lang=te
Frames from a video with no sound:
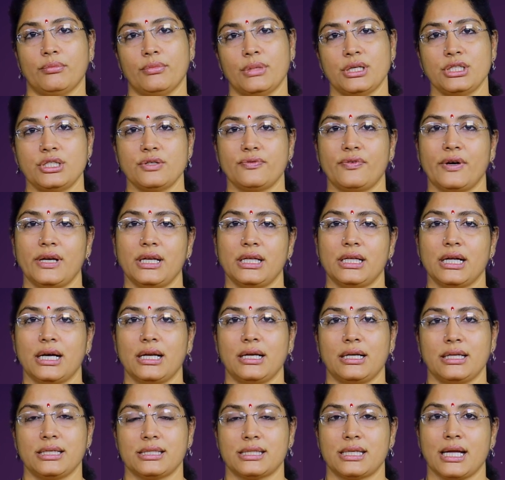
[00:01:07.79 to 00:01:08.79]
మంచి
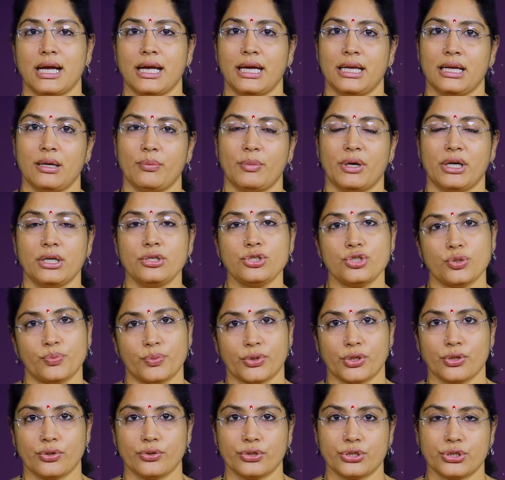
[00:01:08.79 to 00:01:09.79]
ఫలితాలను ఇస్తాయనే మనం
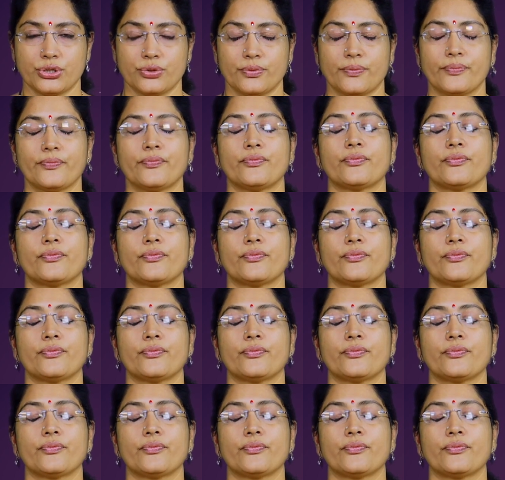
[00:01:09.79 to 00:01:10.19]
చెప్పుకోవచ్చు